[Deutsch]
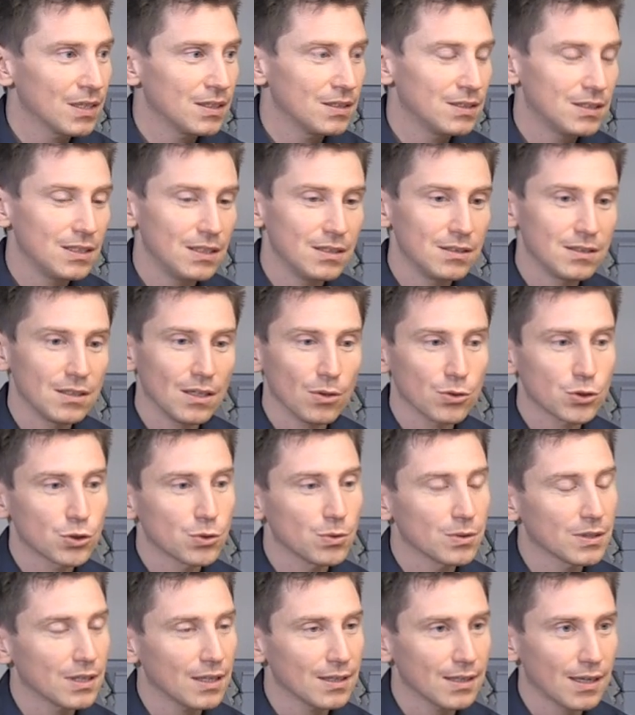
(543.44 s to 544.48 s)
ziehen sie aus
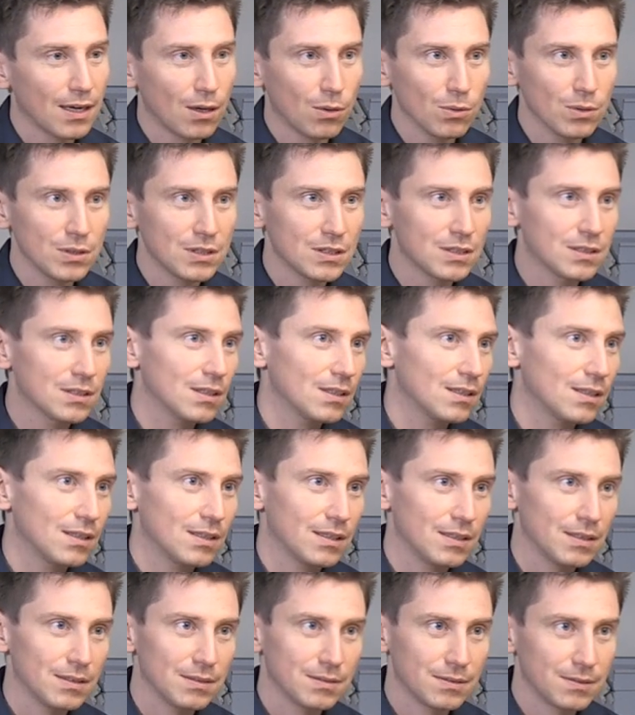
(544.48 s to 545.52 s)
Stuttgart raus
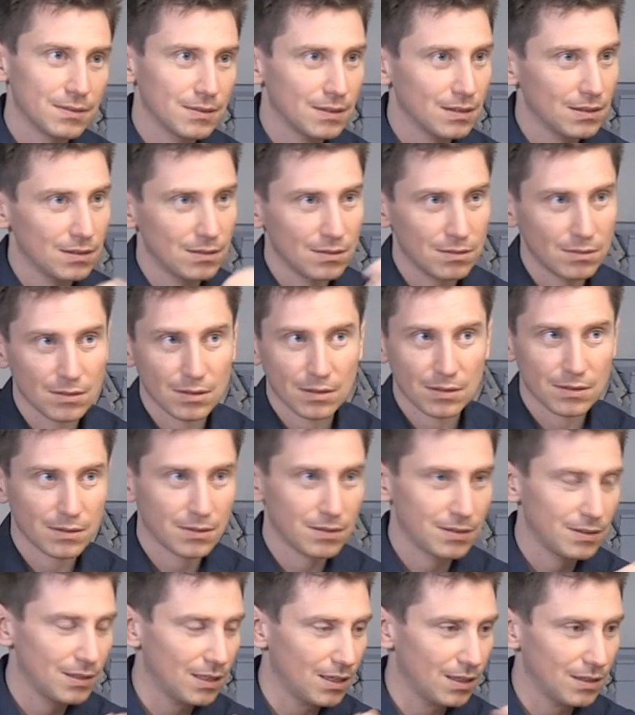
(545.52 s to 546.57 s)
äh, in,
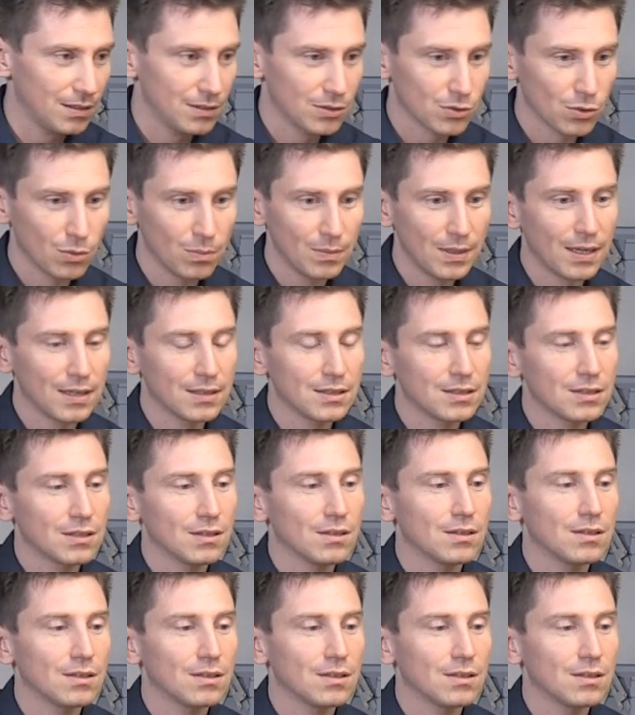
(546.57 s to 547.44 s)
ja, ins Umland,